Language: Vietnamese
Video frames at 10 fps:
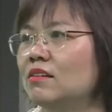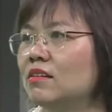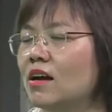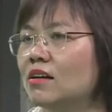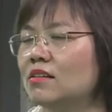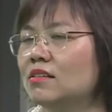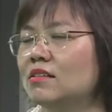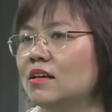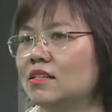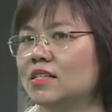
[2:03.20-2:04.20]
các cái
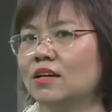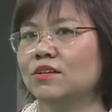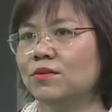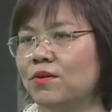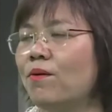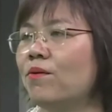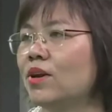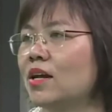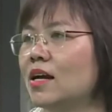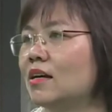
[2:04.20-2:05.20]
tình trạng như
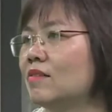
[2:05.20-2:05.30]
nôn hay các cái